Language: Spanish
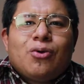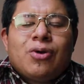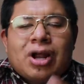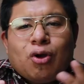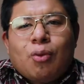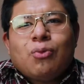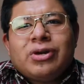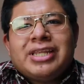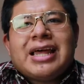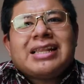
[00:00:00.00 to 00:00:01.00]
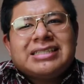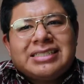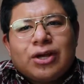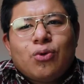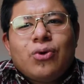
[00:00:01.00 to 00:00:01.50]
una comunidad
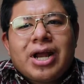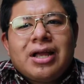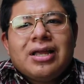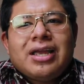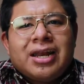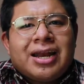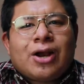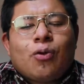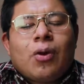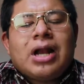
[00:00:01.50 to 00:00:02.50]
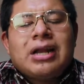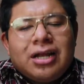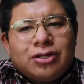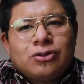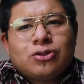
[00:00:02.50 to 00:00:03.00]
segura en la cual
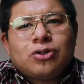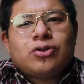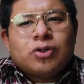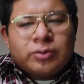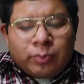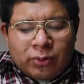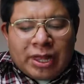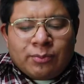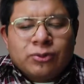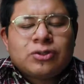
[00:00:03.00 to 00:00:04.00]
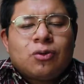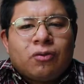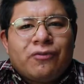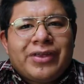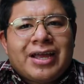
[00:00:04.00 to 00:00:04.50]
nosotros podamos
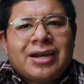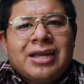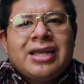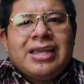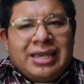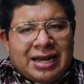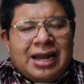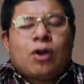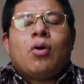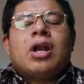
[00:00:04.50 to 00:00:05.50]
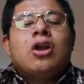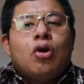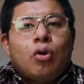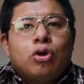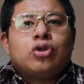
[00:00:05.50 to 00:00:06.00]
confiar y en la cual
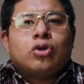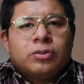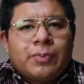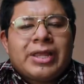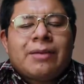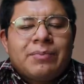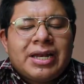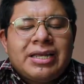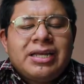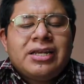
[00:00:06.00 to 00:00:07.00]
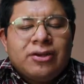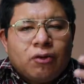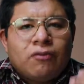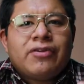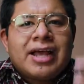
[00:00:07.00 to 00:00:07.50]
otros puedan venir y
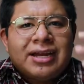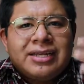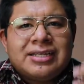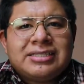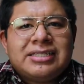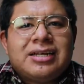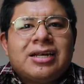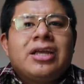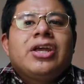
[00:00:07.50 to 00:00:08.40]
confiar y decir,